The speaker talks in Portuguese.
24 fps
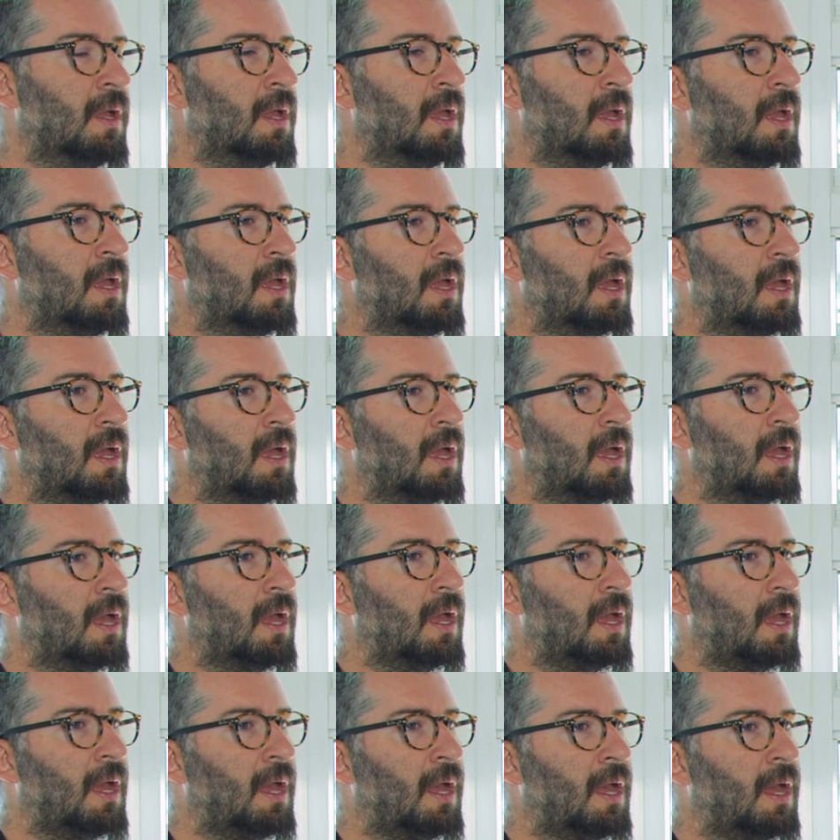É verdade.
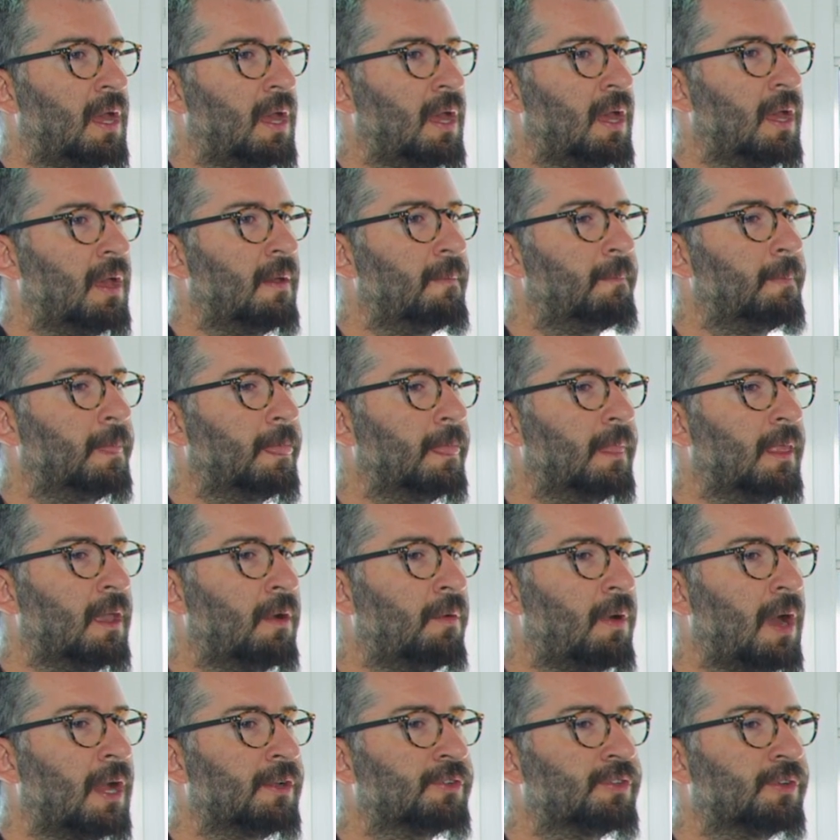É,
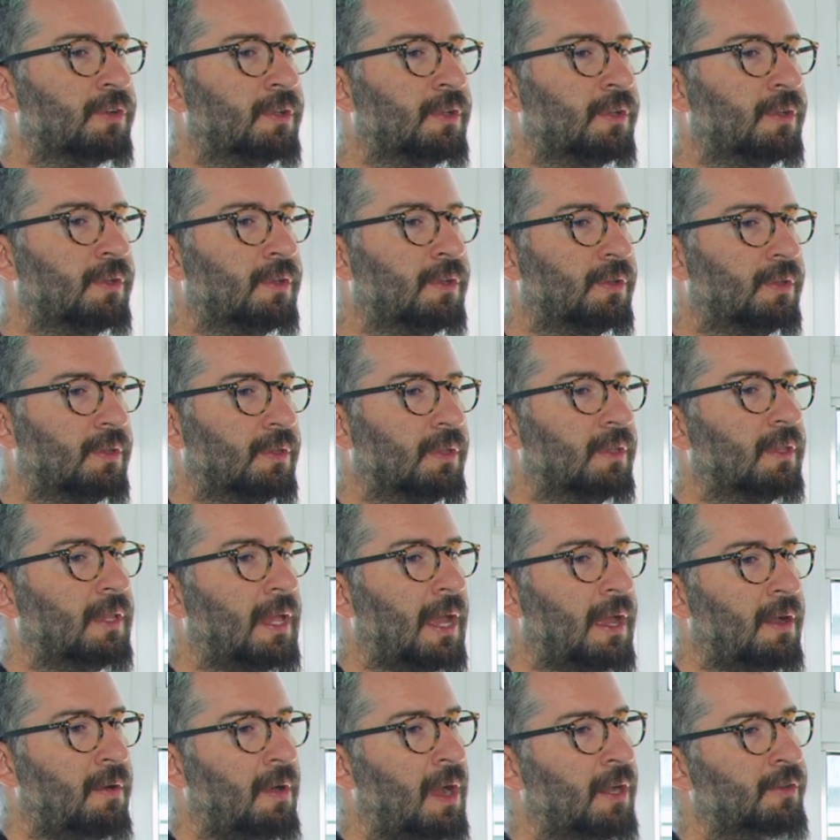eu acho, Muito verdade.
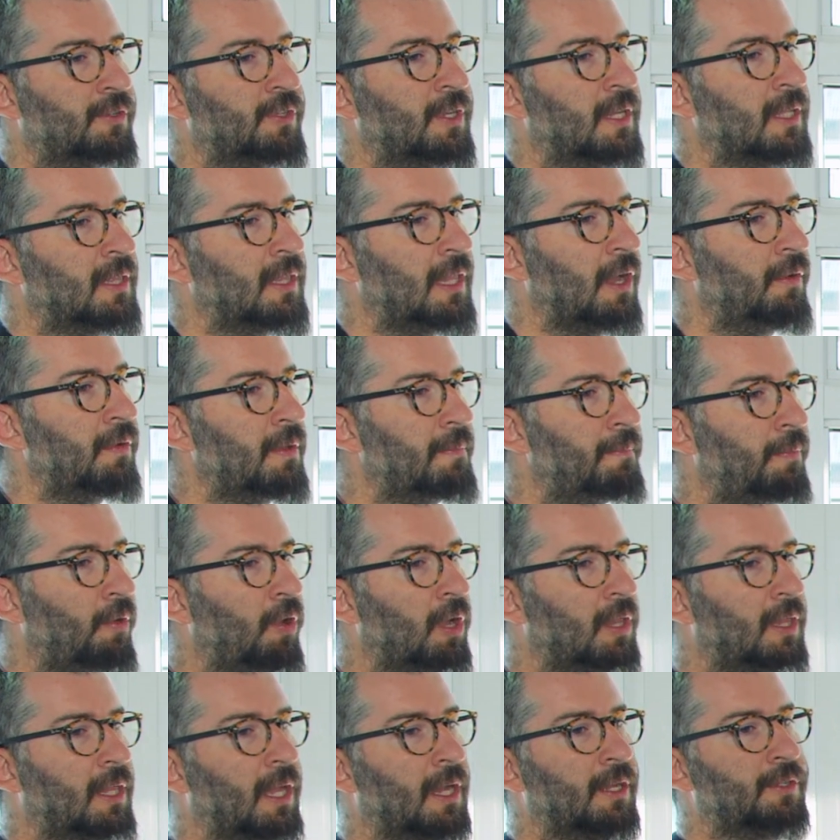Né, eu acho que tão
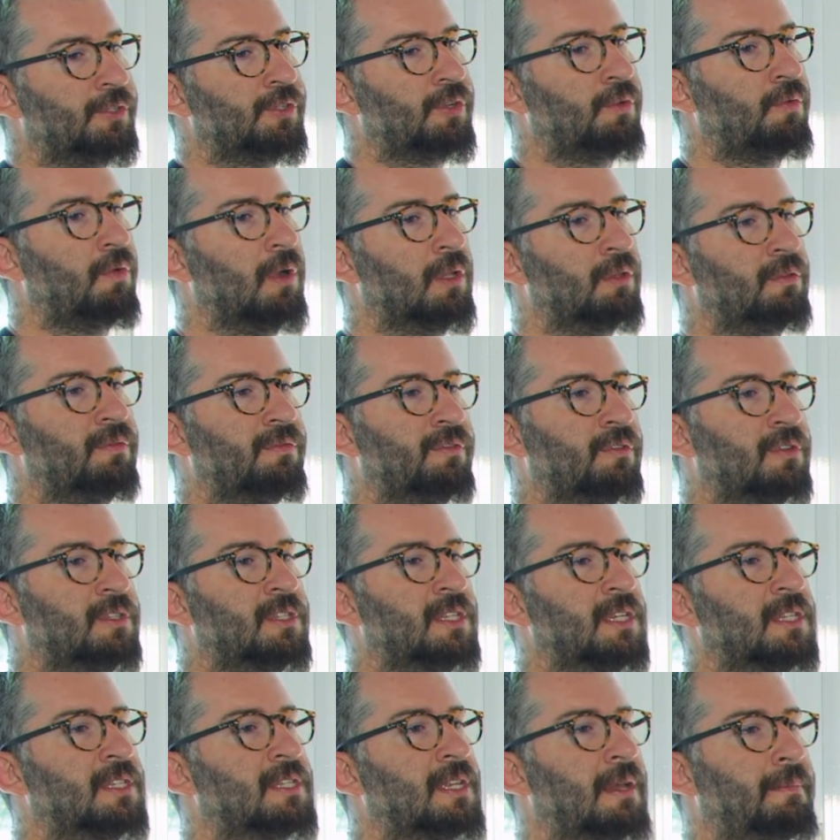importante quanto
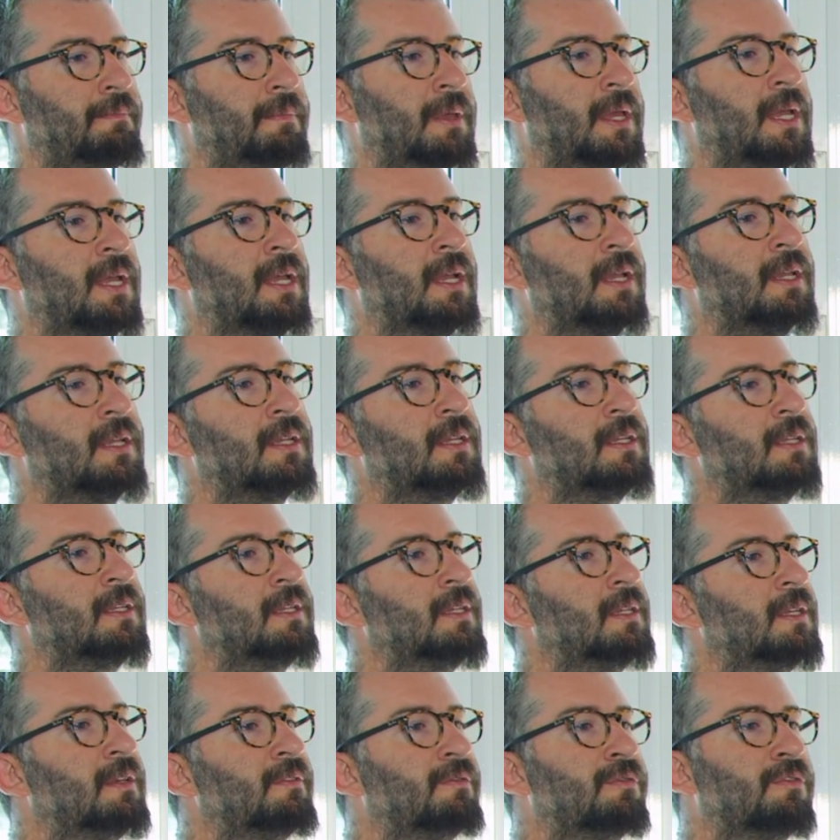você saber
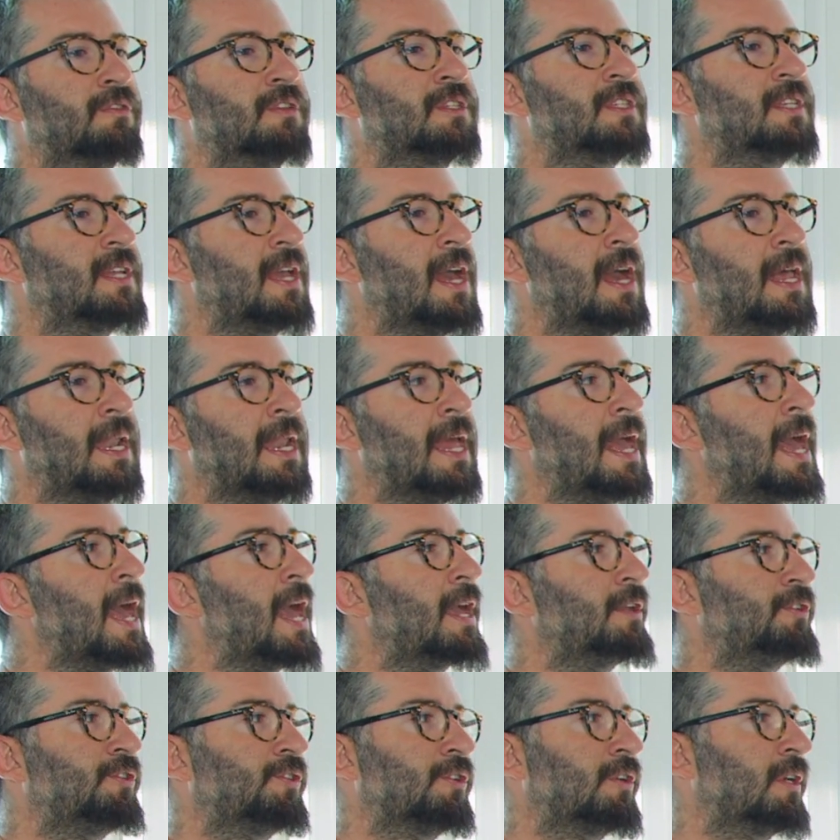que você é
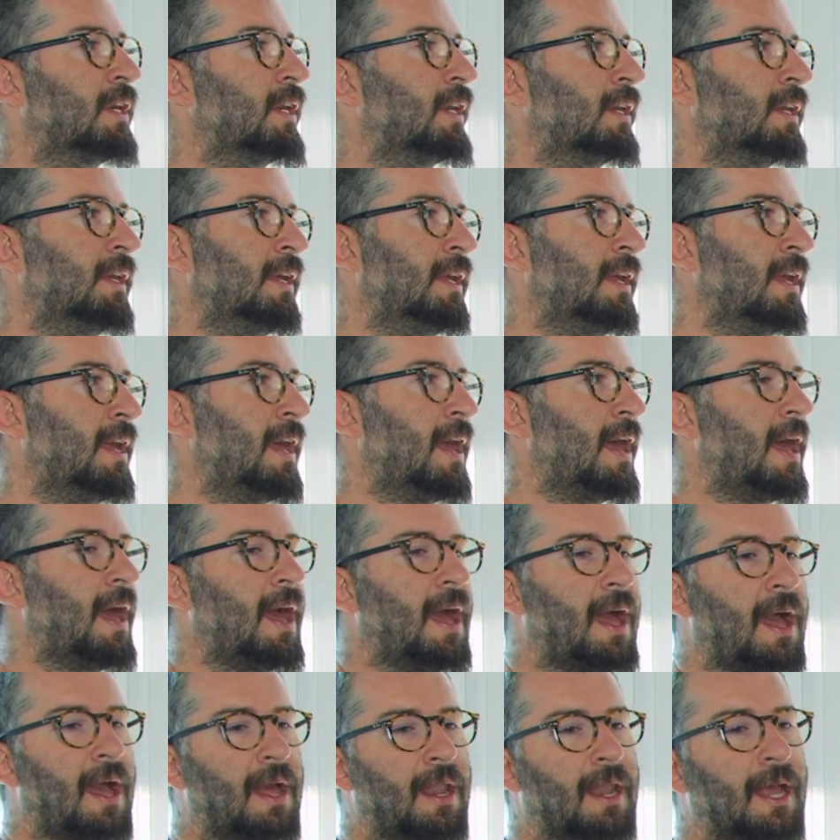alérgica
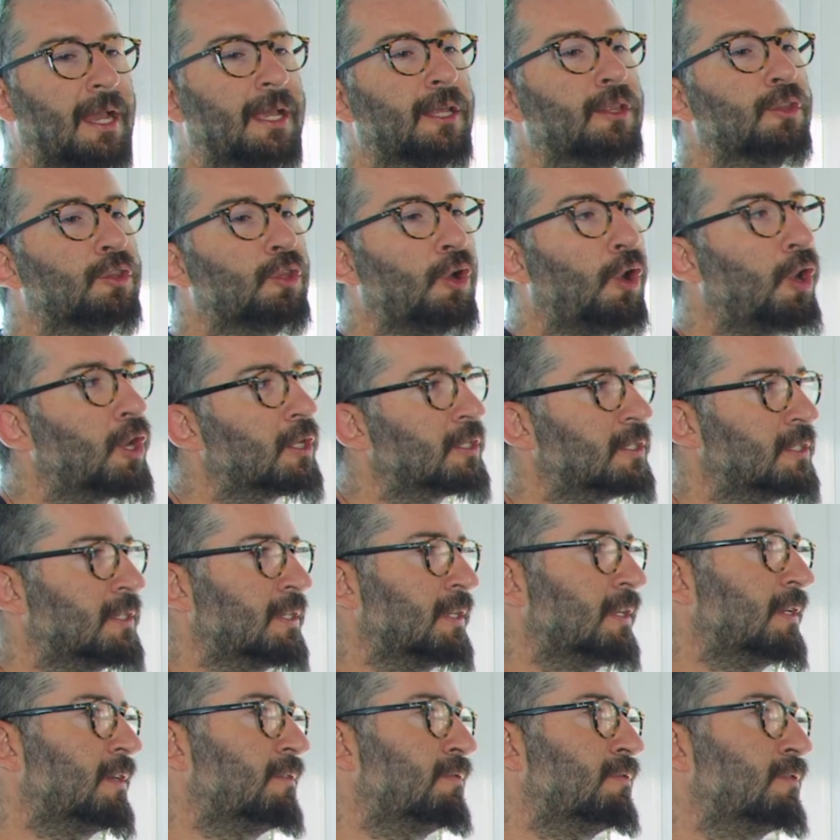à
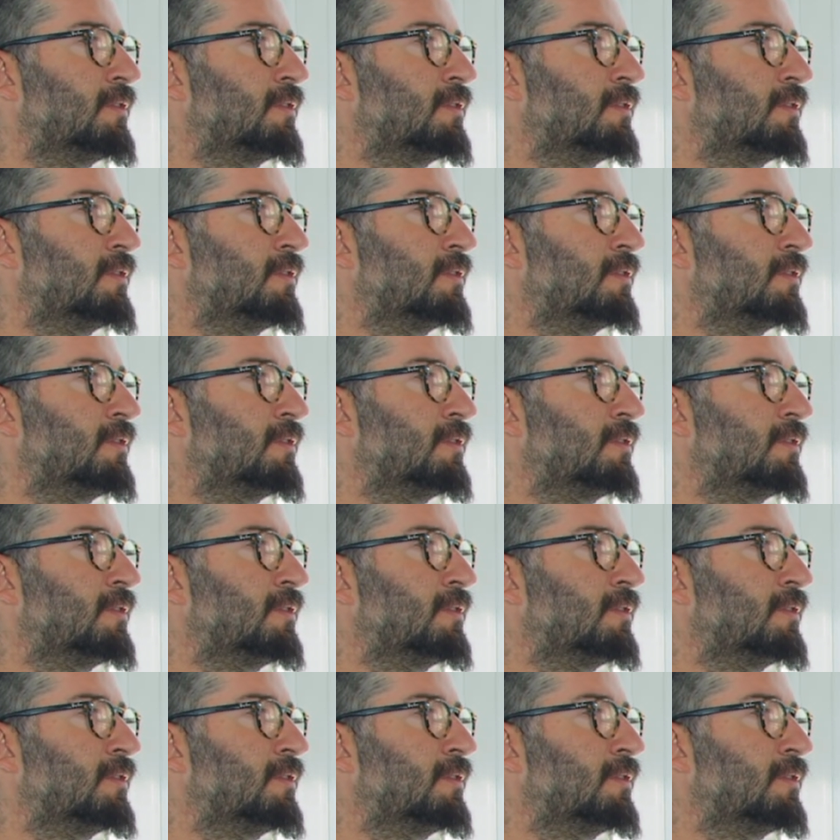lactose, que